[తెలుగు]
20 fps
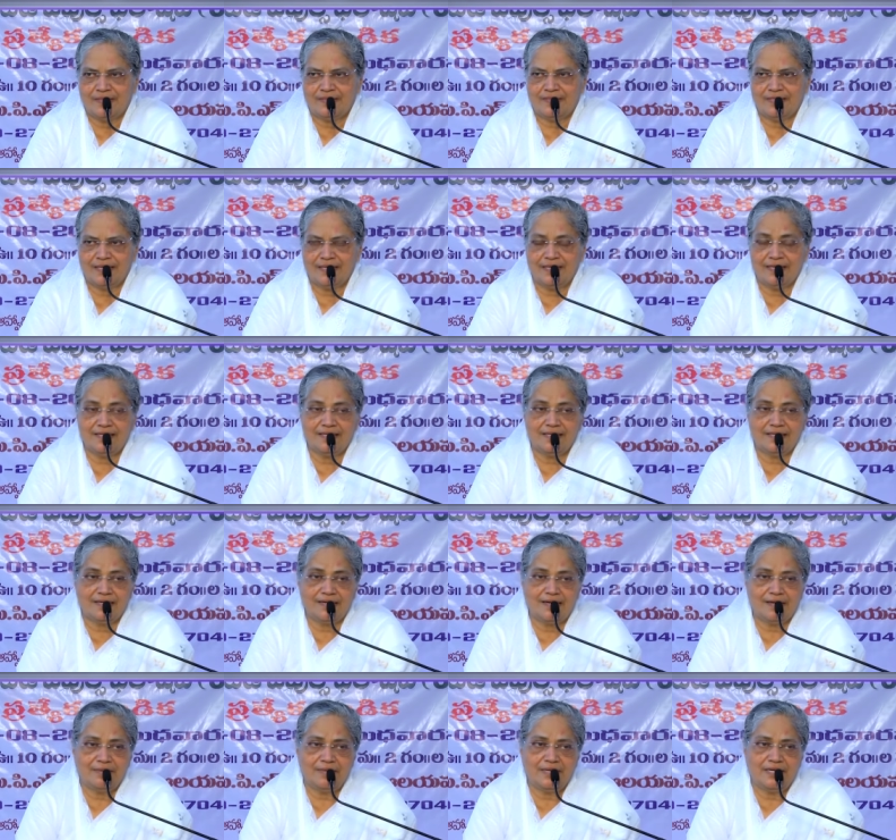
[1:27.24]
జరిగేది
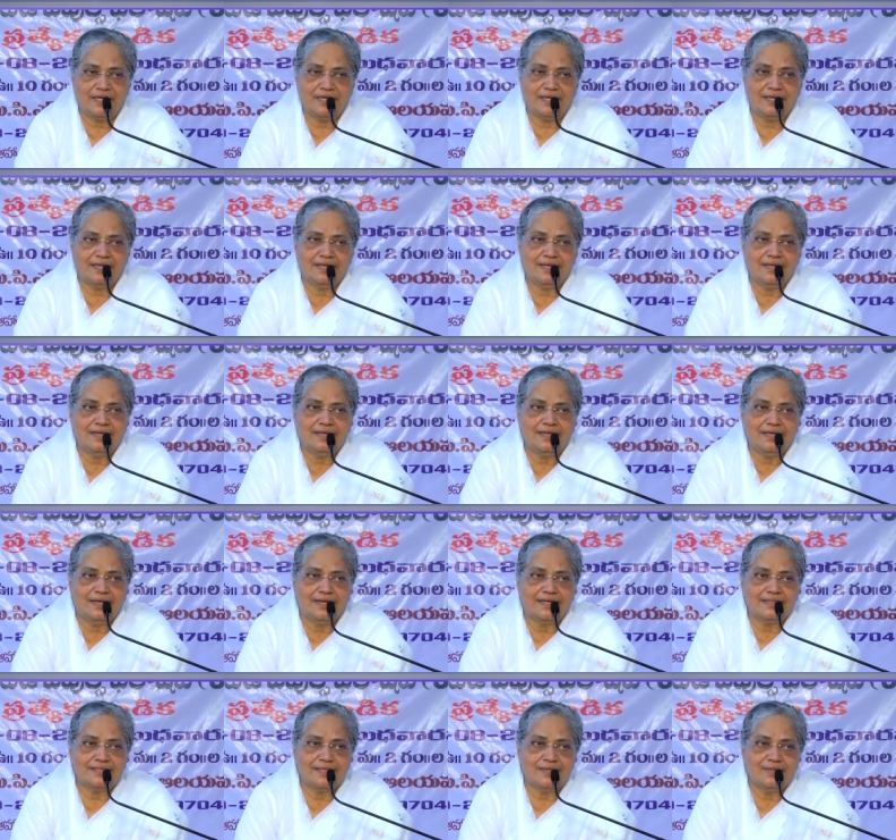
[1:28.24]
కాబట్టి
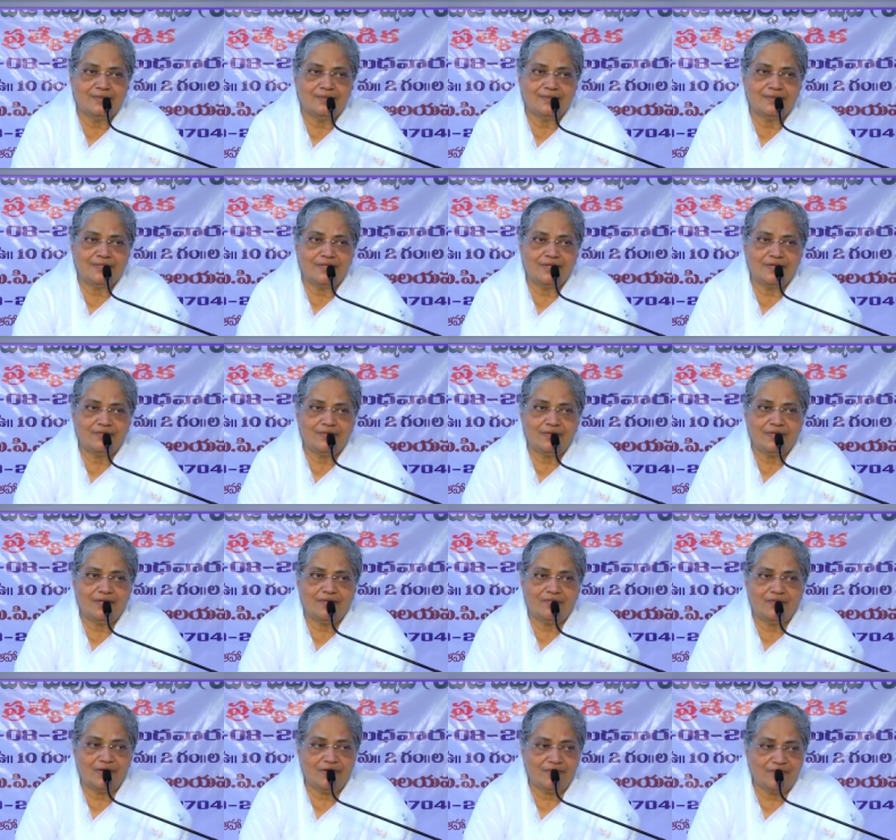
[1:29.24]
అసలు దేవునికి
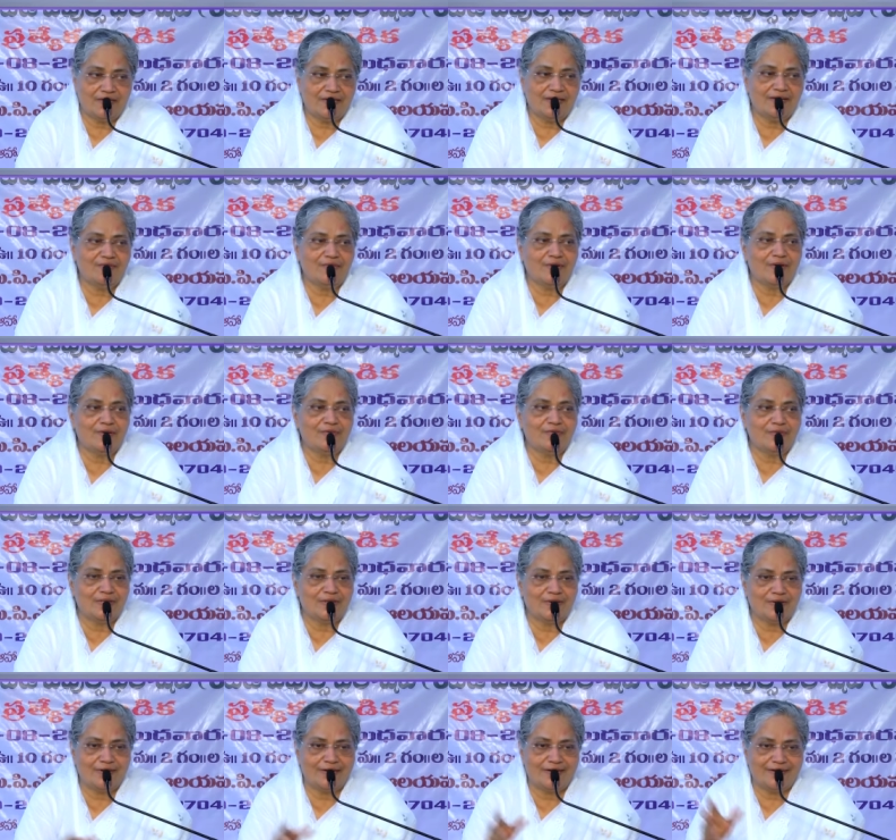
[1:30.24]
విలువైన వారు
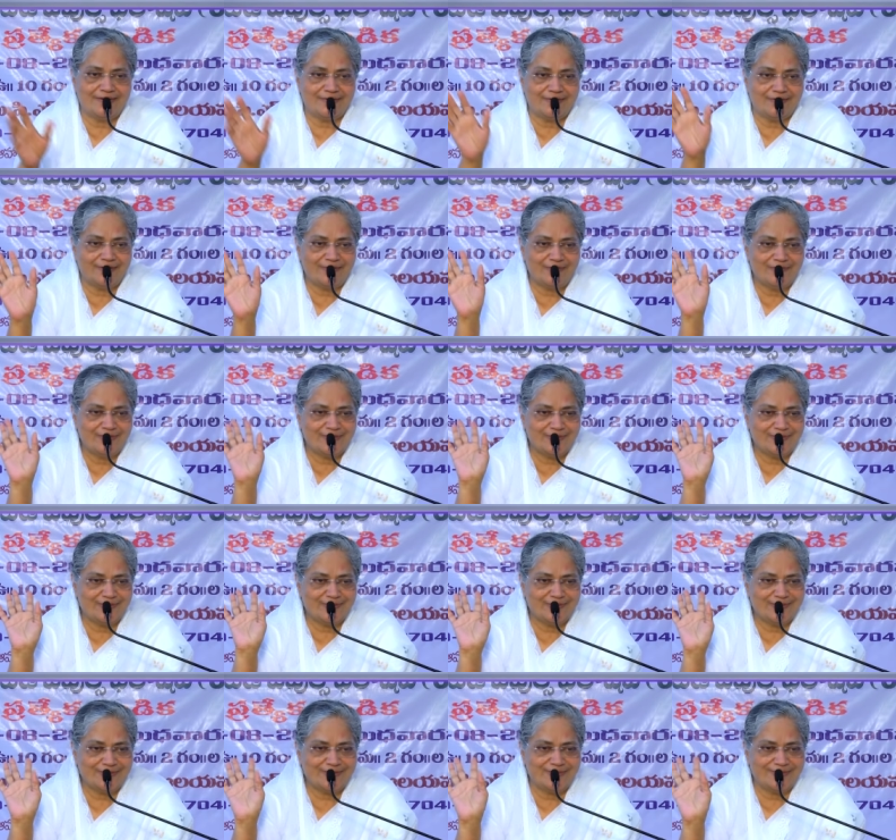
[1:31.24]
విధవరాండ్రు దేవుని
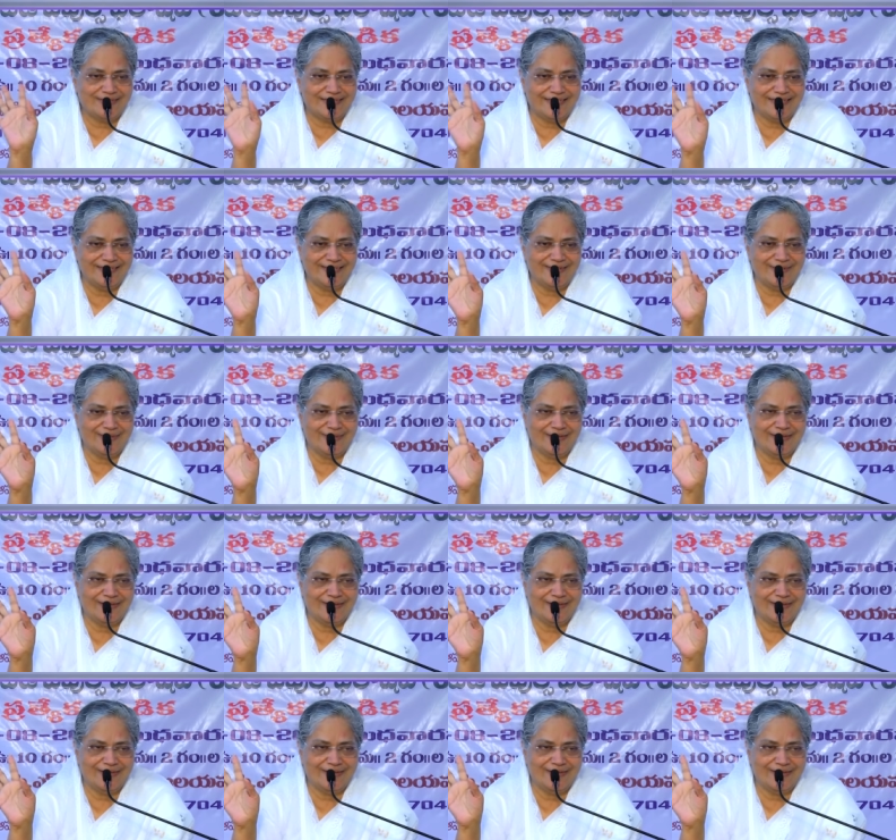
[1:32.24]
స్తోత్రం వాళ్ళు